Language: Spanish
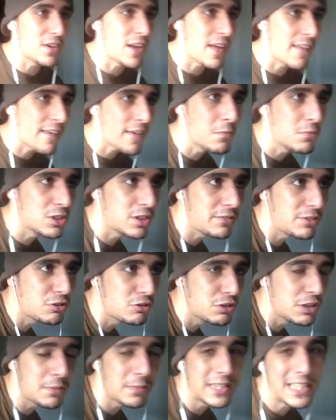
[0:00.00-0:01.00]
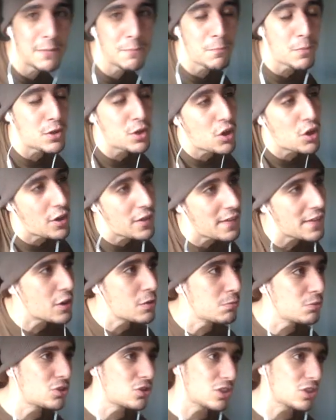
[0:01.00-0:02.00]
nada. Como sabéis, último tiempo pues no le dedico
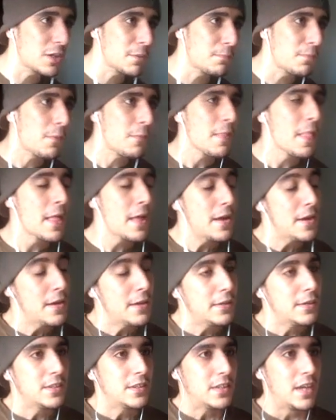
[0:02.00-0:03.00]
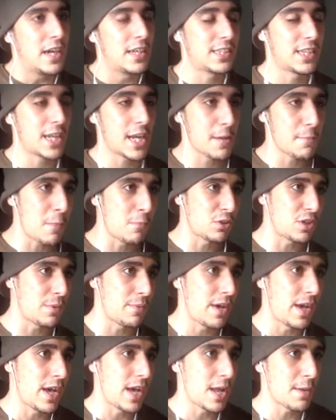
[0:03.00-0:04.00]
mucho tiempo. Así que vamos a
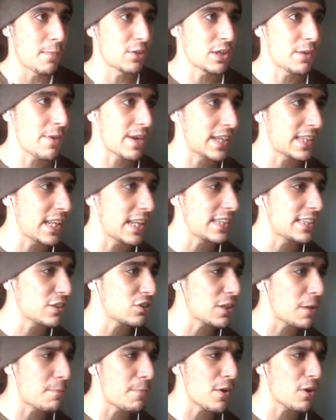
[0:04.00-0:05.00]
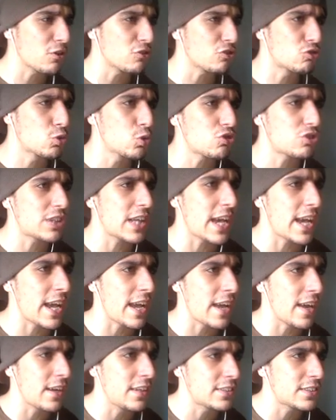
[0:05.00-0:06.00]
ver, vamos a ver qué tal, chicos. Y espero que os
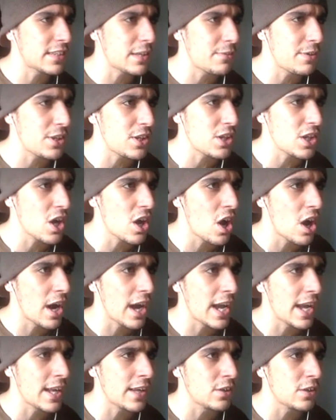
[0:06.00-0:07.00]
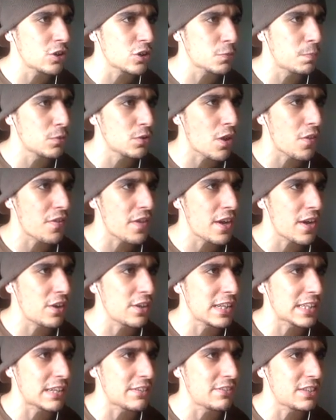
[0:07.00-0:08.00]
guste este vídeo en 2.0.
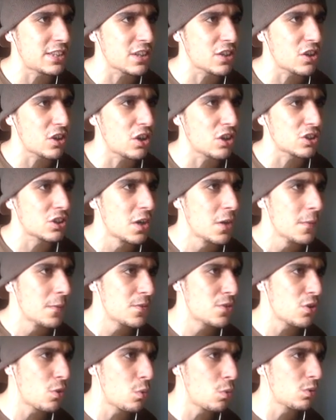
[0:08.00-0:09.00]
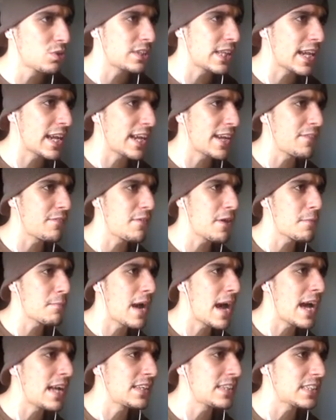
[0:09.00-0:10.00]
Ya sabéis, chicos, si os gusta y queréis ver
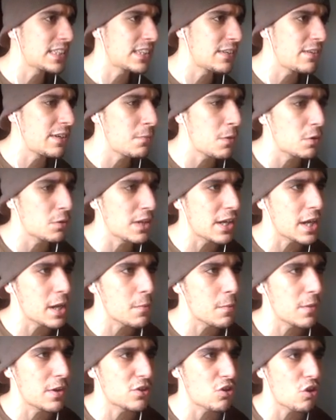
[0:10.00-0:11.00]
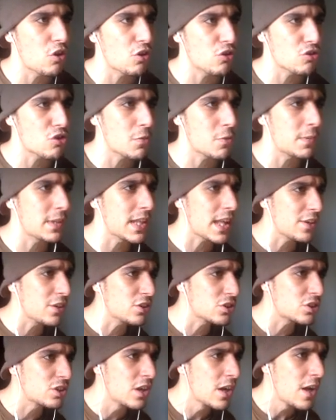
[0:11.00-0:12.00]
más, ya sabéis, me lo tenéis que poner solo en los
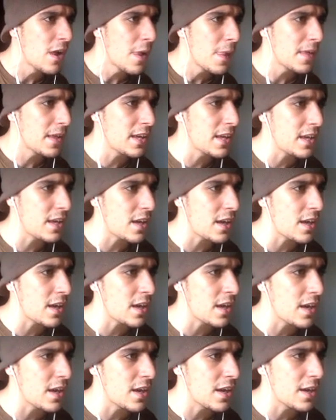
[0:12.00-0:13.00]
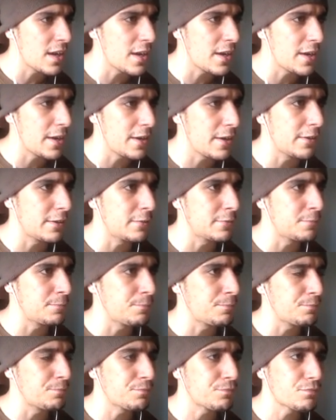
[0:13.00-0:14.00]
comentarios. Y, eh...